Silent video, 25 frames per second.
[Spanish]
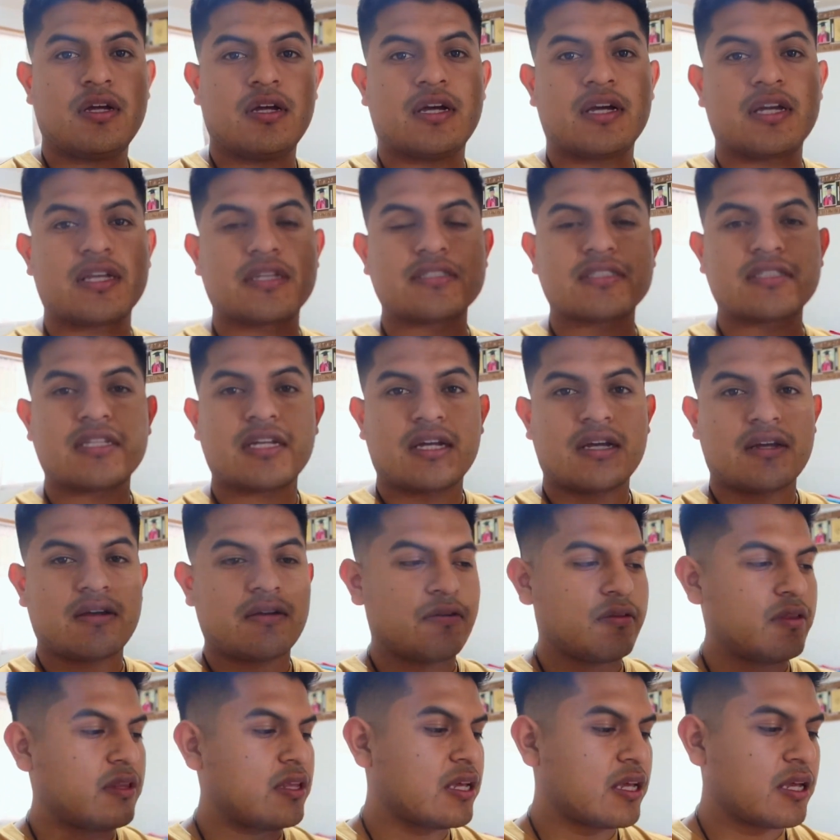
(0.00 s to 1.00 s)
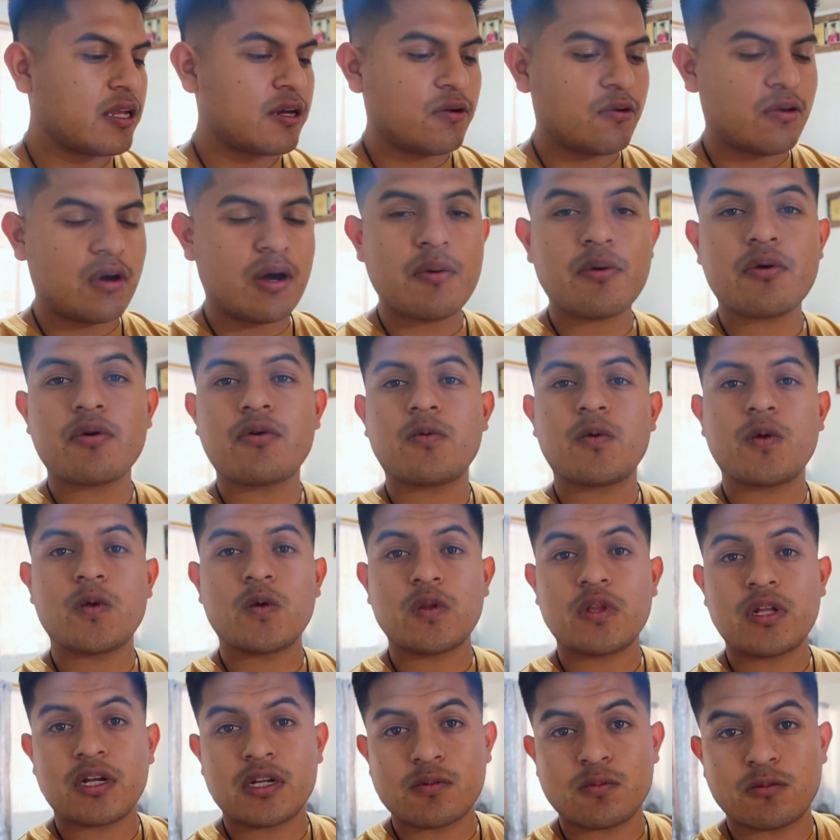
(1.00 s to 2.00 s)
Aquí está, déjenlo abro y
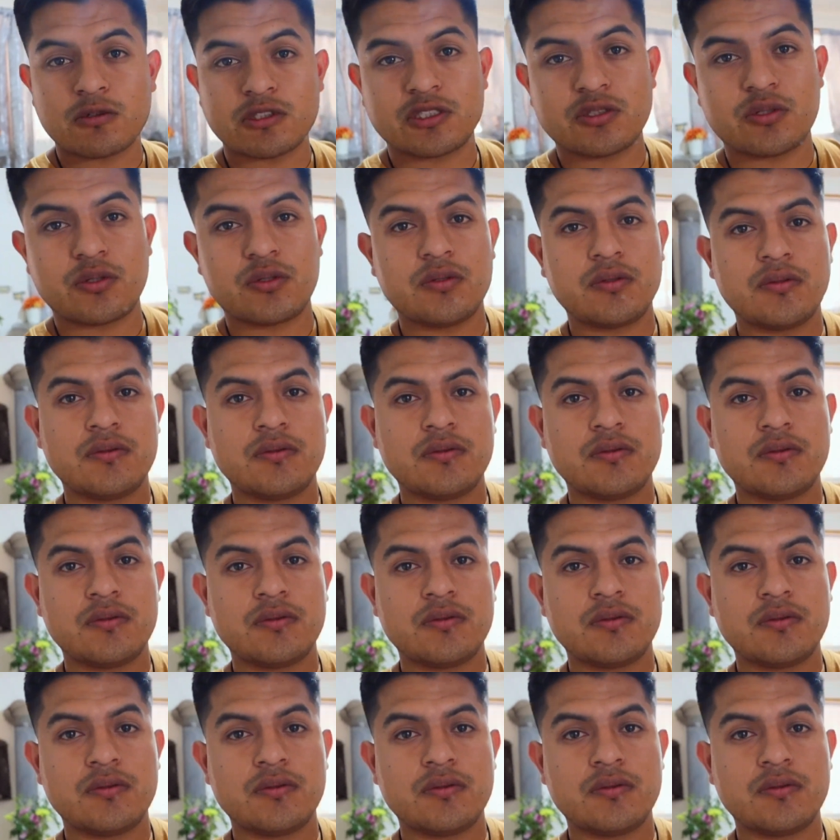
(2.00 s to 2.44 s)
ahorita les muestro.